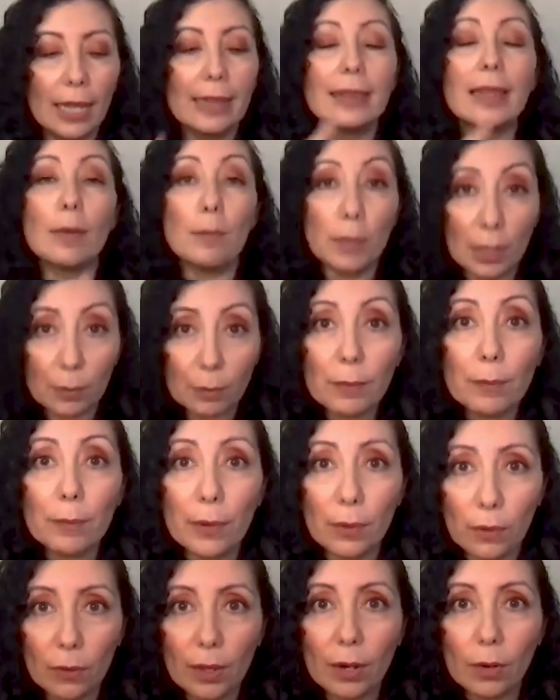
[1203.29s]
También me
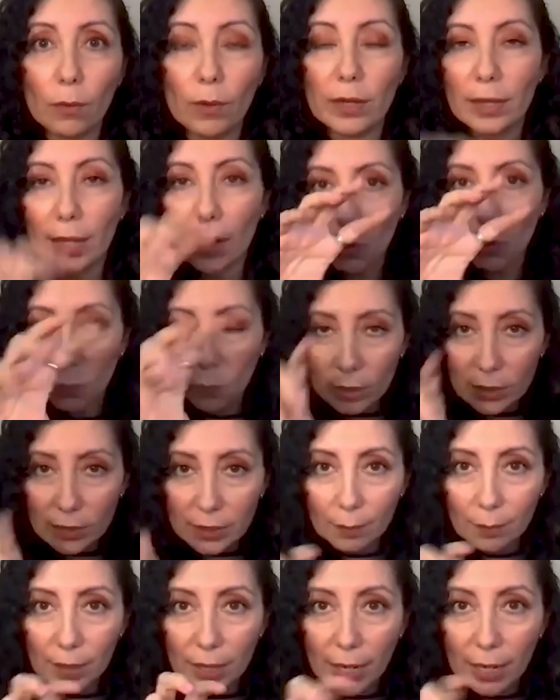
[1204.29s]
puedo dar cuenta cómo
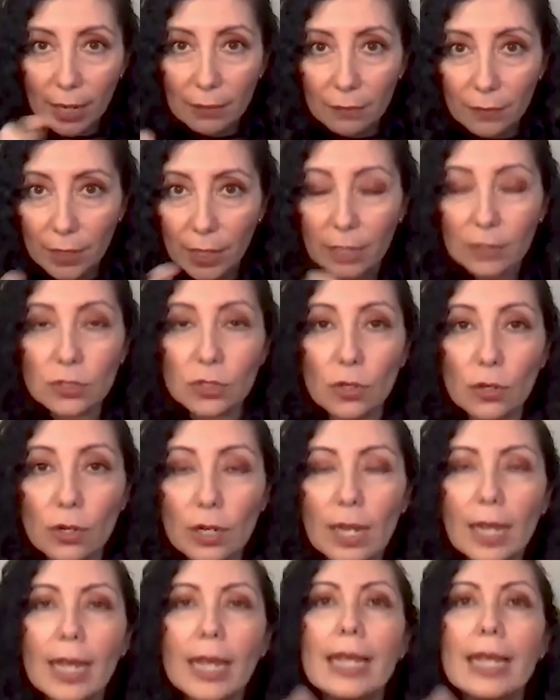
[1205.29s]
está mi calificación